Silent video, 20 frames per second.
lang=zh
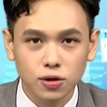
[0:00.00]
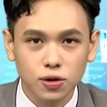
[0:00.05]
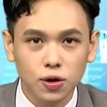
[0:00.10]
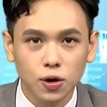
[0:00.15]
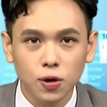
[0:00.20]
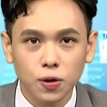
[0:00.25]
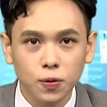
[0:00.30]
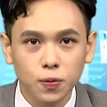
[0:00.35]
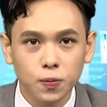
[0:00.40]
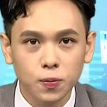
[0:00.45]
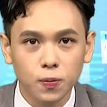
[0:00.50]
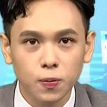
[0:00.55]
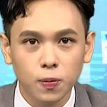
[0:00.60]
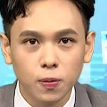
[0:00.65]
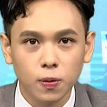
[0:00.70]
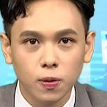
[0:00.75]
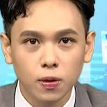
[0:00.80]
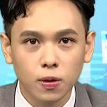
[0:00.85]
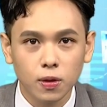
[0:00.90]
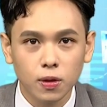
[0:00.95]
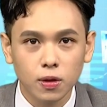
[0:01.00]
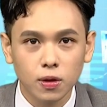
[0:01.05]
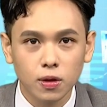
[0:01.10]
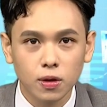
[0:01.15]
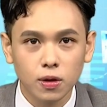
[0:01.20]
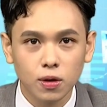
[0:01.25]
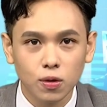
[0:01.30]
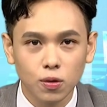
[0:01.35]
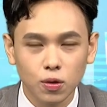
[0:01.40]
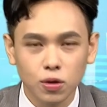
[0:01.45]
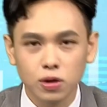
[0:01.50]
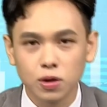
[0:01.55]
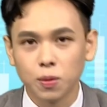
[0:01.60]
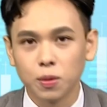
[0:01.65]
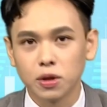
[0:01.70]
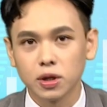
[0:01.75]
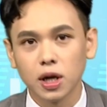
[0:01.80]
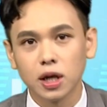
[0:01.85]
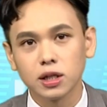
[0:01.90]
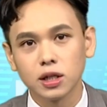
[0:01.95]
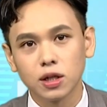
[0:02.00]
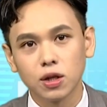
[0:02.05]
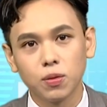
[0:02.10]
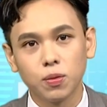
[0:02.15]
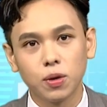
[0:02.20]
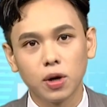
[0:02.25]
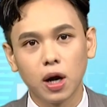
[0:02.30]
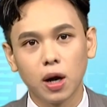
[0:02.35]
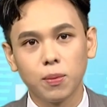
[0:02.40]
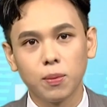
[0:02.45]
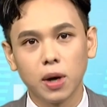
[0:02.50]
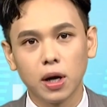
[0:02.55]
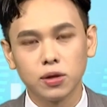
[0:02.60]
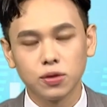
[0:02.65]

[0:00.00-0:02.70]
周为什么大家都不敢买？